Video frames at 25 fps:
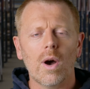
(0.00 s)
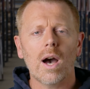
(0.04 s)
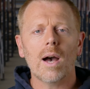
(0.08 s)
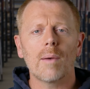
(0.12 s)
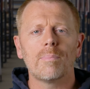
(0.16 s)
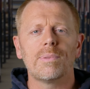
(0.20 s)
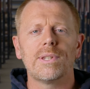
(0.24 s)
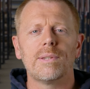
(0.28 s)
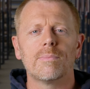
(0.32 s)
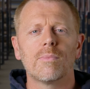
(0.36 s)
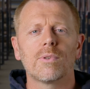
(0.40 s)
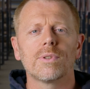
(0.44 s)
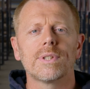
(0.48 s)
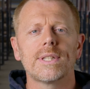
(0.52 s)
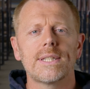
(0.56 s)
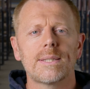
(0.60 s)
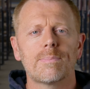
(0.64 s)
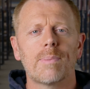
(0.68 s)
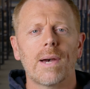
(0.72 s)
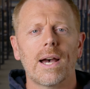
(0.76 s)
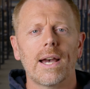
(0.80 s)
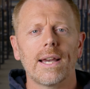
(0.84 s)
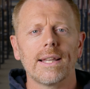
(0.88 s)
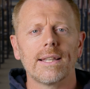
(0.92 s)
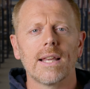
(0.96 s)
doit rapidement
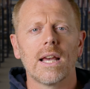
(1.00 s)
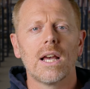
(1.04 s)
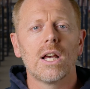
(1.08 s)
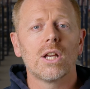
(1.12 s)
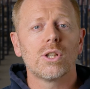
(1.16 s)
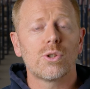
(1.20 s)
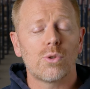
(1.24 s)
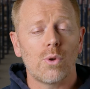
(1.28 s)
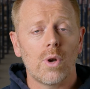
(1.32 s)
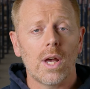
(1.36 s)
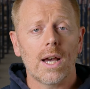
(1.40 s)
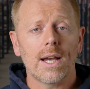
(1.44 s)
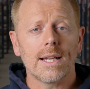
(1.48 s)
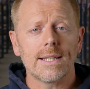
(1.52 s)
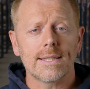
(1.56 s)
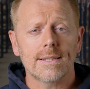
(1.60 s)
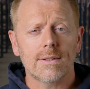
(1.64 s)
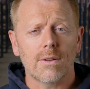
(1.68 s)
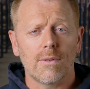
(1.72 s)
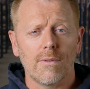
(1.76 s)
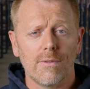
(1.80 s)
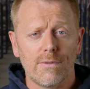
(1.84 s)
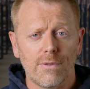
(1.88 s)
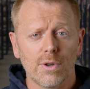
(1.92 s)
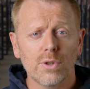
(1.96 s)
disparaître. Cela
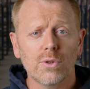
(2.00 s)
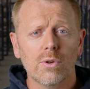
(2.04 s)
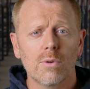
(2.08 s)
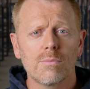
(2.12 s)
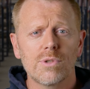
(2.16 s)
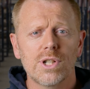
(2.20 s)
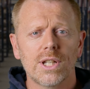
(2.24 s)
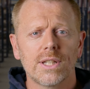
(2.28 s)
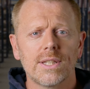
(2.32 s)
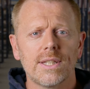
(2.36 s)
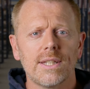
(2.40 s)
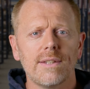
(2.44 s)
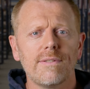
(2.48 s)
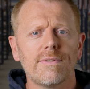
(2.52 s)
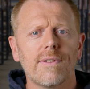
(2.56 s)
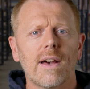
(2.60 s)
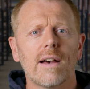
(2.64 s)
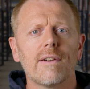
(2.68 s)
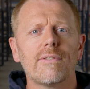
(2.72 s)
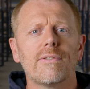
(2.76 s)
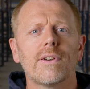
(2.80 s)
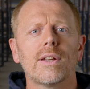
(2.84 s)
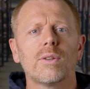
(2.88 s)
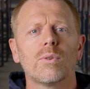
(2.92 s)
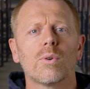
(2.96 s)
reste votre
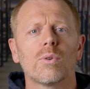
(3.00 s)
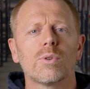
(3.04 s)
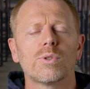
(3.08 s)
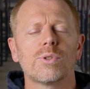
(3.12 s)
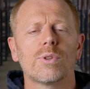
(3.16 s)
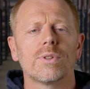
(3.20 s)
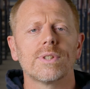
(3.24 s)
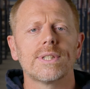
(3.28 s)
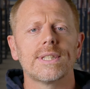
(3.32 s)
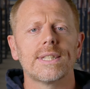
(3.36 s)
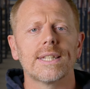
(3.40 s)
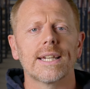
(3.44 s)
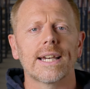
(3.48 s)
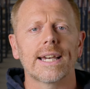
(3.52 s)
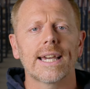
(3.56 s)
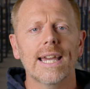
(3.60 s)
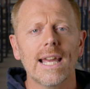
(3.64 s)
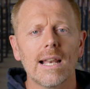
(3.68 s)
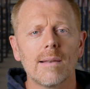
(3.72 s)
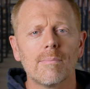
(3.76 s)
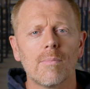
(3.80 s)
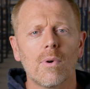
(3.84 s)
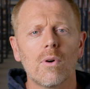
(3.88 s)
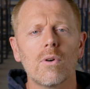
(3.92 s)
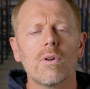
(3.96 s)
objectif afin de ressentir
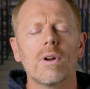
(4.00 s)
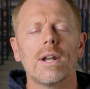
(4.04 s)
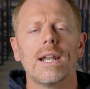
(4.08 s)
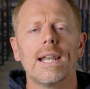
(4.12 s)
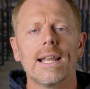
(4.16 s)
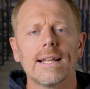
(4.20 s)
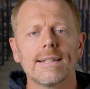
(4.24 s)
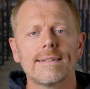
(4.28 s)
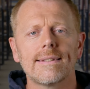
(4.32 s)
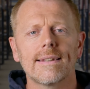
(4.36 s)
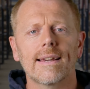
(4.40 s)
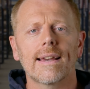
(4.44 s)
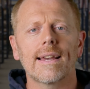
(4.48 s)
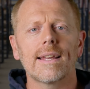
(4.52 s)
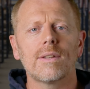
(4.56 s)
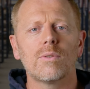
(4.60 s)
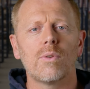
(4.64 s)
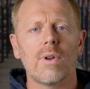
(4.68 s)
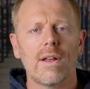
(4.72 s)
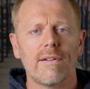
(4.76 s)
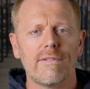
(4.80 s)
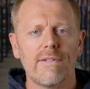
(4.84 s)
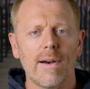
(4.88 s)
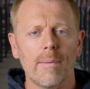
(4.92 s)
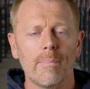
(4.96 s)
réellement
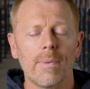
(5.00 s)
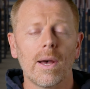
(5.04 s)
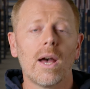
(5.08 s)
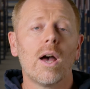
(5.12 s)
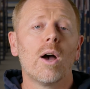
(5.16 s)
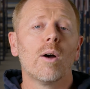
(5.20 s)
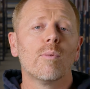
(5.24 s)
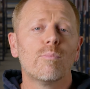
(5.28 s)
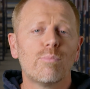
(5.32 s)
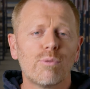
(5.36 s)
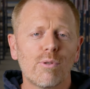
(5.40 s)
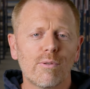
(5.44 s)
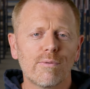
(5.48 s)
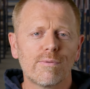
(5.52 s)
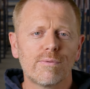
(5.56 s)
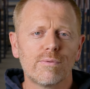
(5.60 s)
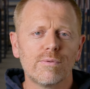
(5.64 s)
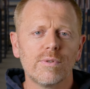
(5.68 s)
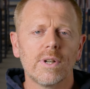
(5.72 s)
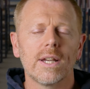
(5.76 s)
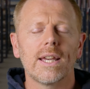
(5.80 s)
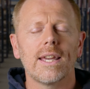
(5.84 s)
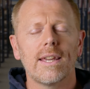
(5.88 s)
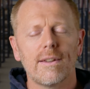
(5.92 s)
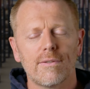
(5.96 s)
l'intérêt de la vape pour
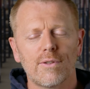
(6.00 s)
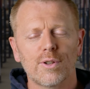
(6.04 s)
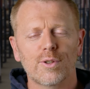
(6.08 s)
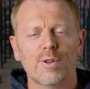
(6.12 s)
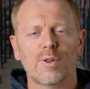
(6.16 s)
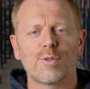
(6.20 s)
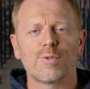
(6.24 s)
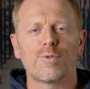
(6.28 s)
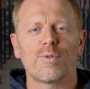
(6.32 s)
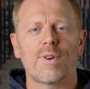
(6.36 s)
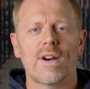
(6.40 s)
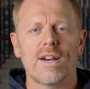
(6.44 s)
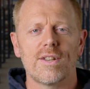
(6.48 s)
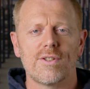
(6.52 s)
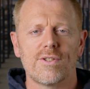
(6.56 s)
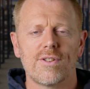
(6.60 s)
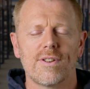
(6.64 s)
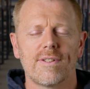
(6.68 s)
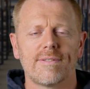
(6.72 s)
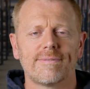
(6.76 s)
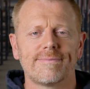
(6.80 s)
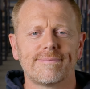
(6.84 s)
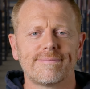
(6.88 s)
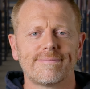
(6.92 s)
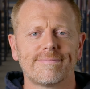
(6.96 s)
vous et votre
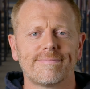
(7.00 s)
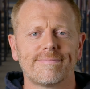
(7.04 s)
entourage.